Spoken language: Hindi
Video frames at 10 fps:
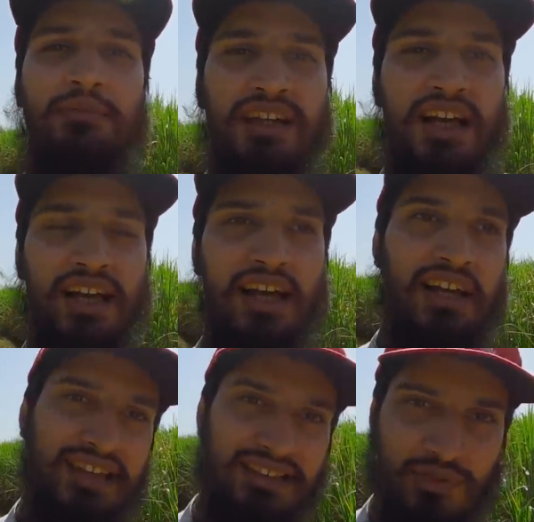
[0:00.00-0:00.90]
हम
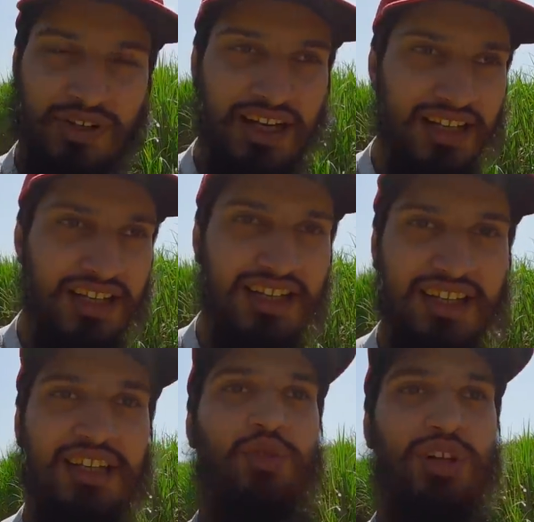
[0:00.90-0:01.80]
सारा रेस्ट वगैरह
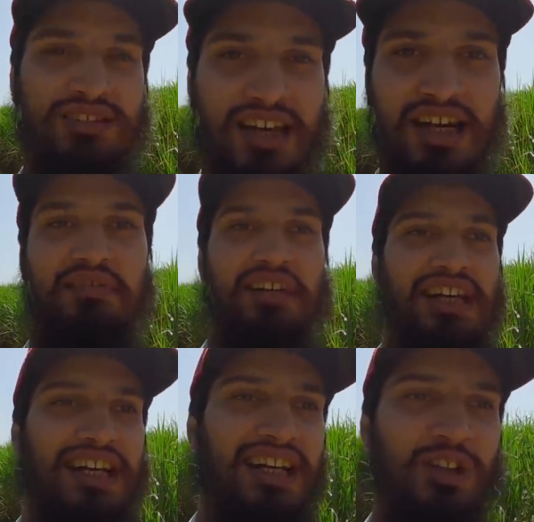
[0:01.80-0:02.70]
करके थोड़ा सा आराम
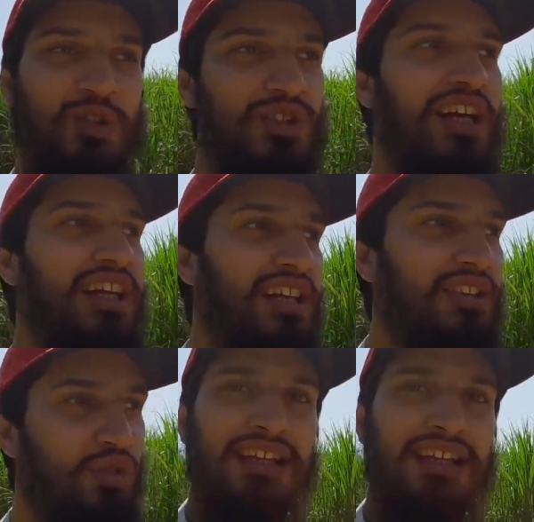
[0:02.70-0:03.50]
वगैरह करके गुजारेंगे